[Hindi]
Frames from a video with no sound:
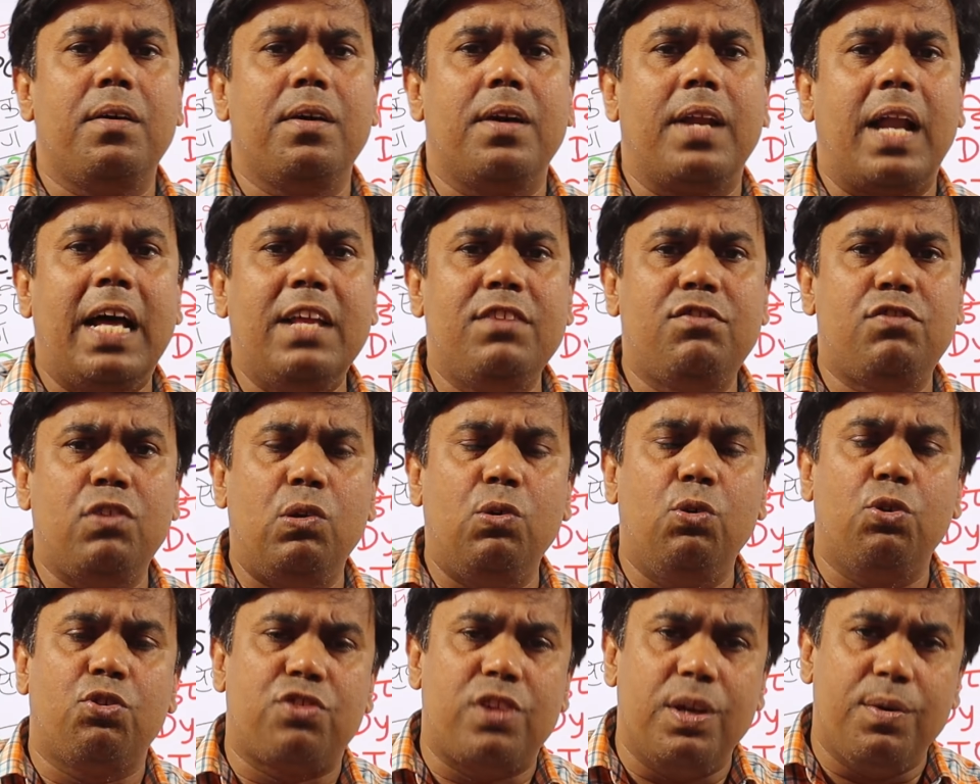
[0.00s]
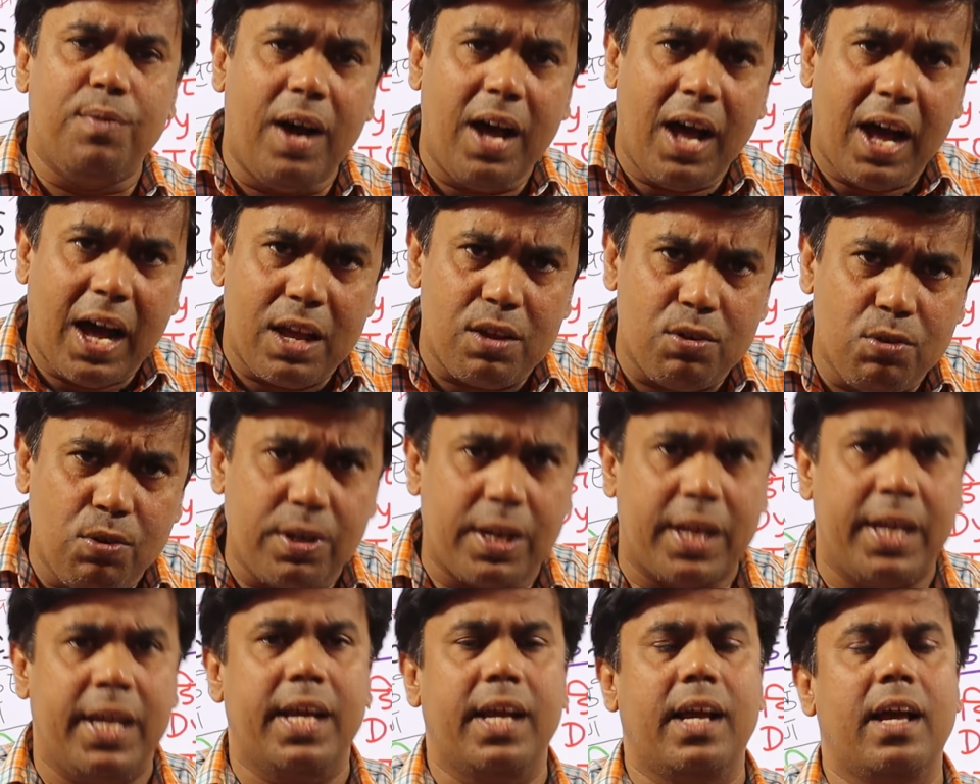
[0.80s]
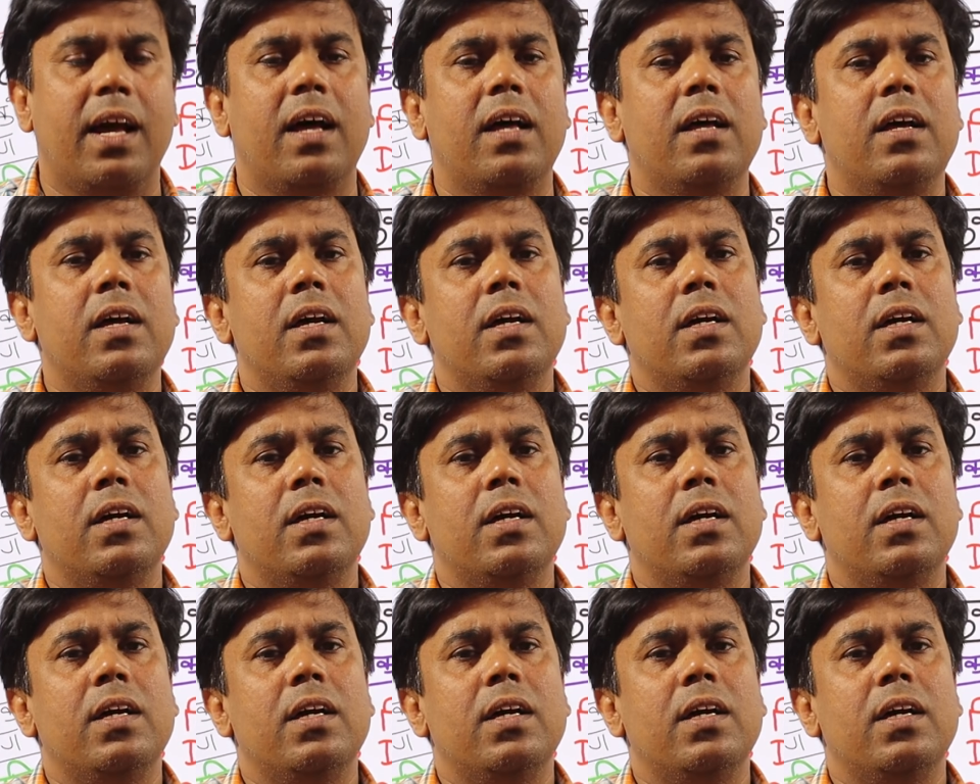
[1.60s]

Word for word: राज्य लोक सेवा आयोग रहेगा